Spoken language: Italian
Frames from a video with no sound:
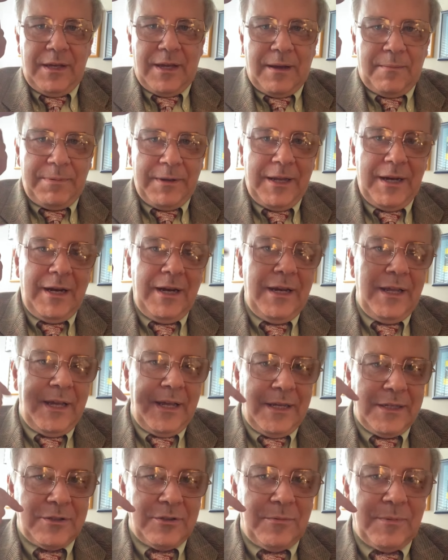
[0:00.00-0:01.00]
capelli
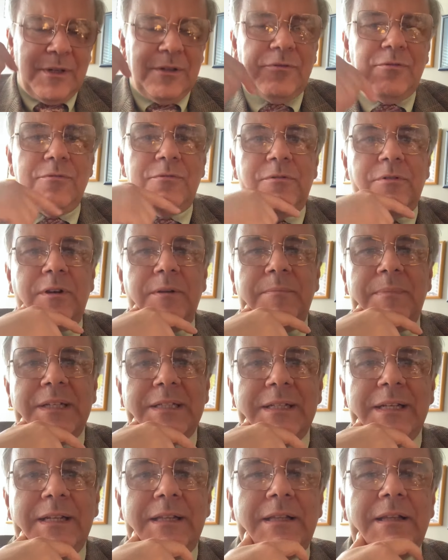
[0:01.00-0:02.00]
e soprattutto le
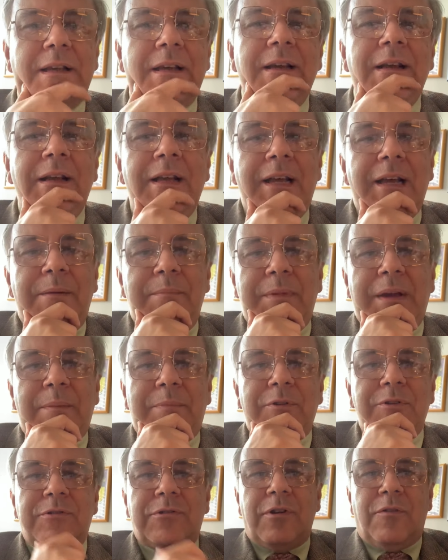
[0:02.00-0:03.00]
basette mi
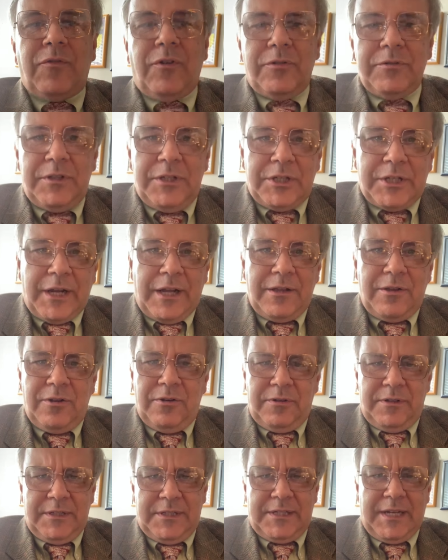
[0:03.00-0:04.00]
apostrofò
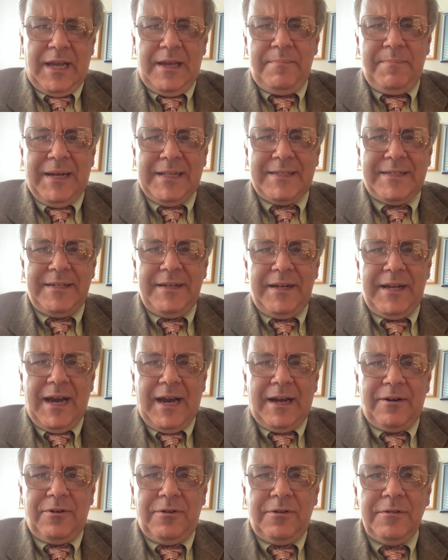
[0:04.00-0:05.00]
dicendo sei
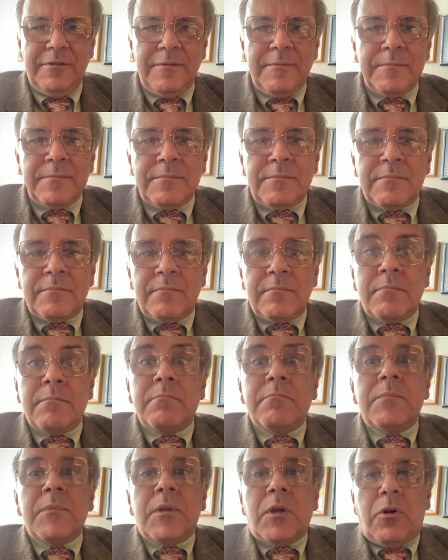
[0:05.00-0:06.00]
mazziniano?
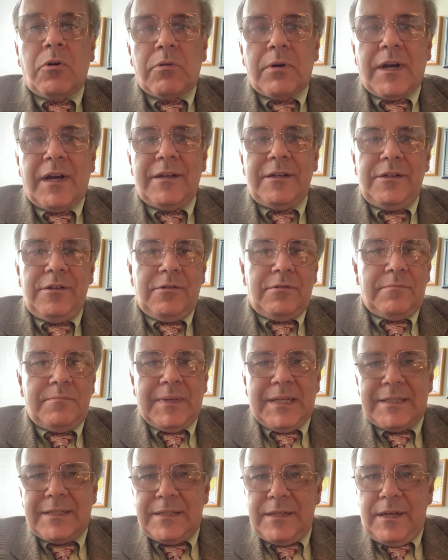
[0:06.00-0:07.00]
Ora io
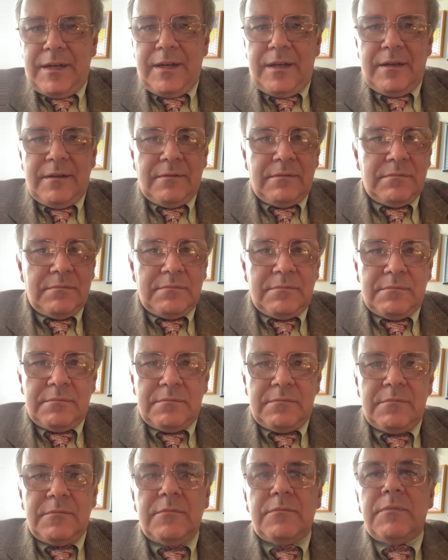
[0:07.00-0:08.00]
Mazzini
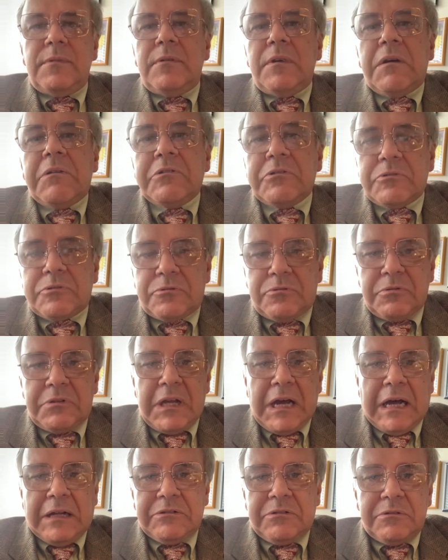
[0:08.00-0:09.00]
mm, l'avevo
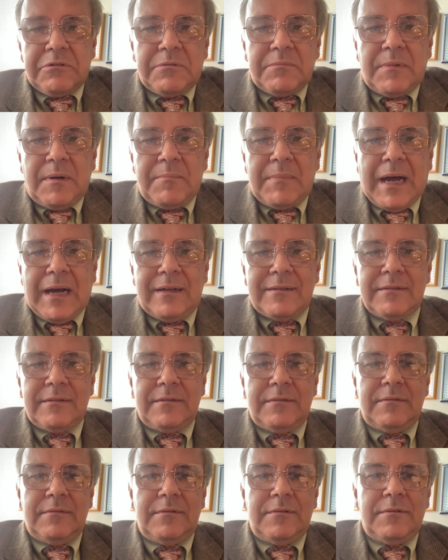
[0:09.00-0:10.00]
studiato, insomma, ma
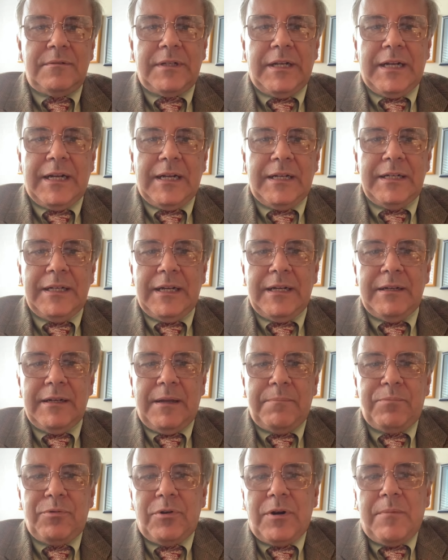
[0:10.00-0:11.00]
eh, non era né
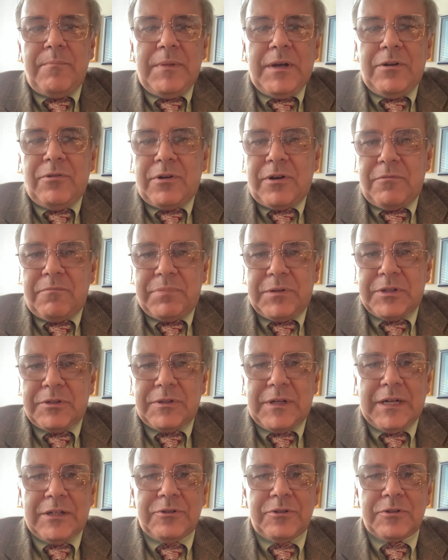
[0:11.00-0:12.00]
più né meno che un
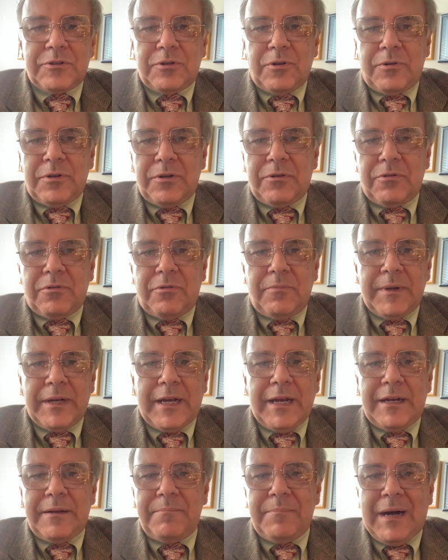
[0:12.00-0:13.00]
personaggio storico come
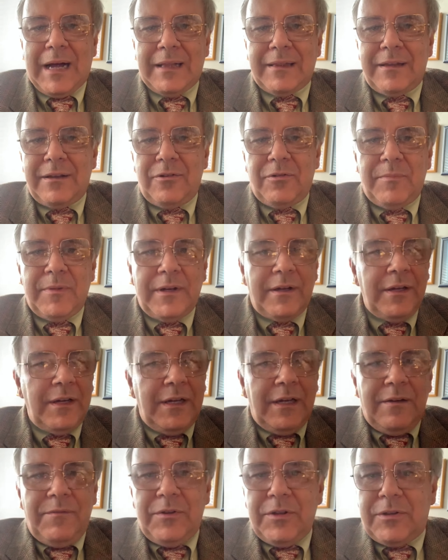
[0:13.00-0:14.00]
Garibaldi, come
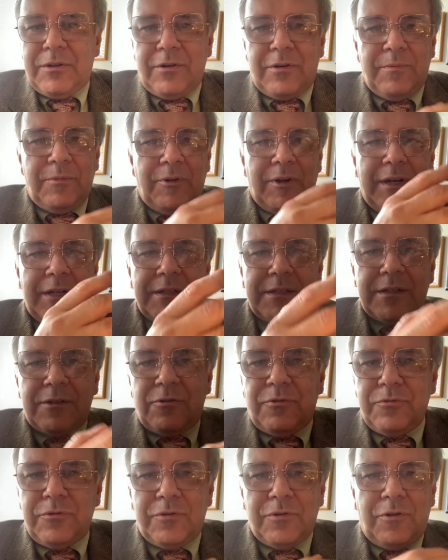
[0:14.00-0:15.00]
Vittorio Emanuele
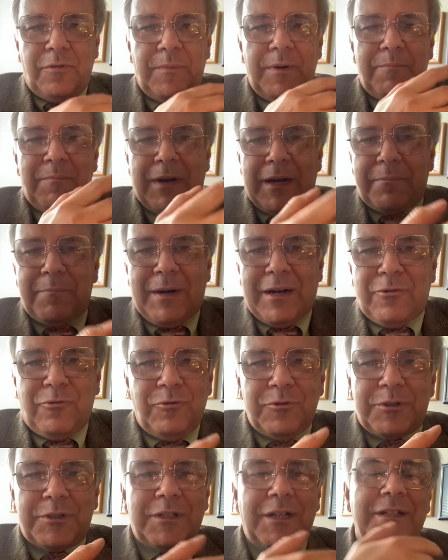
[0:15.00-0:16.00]
II, come
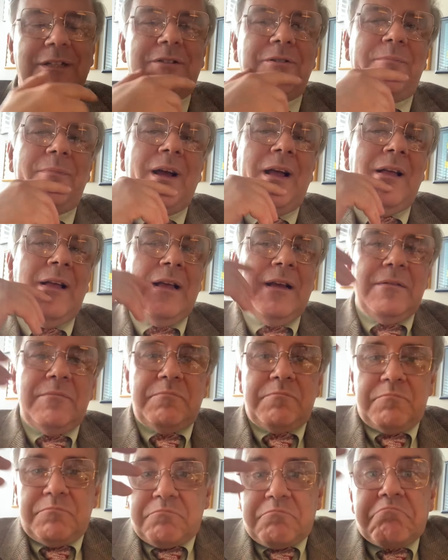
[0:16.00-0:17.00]
Barbarossa, insomma.
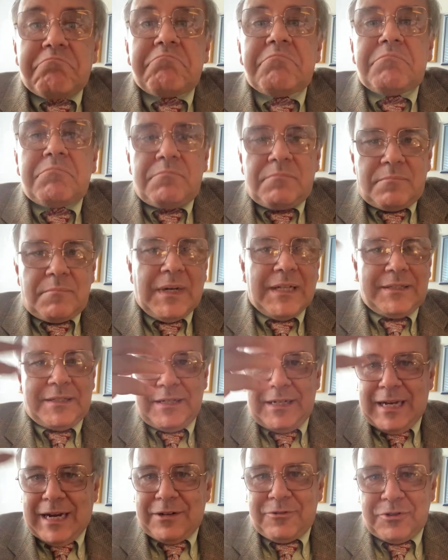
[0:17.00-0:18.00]
Mm,
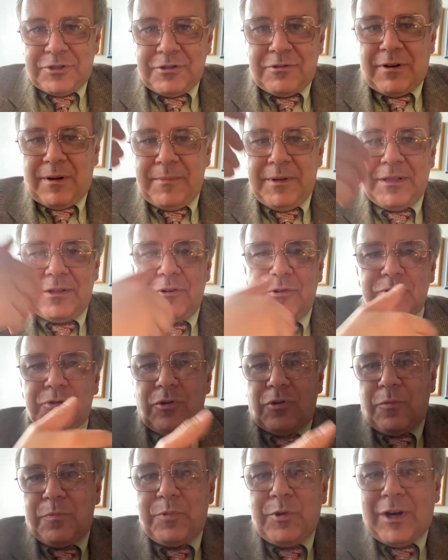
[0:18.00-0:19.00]
mazziniano sicuramente lo
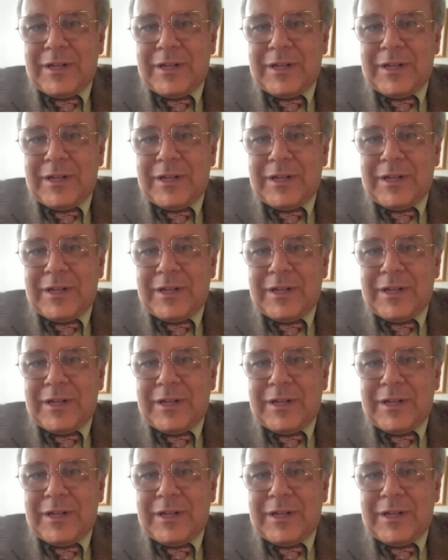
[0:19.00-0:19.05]
sono più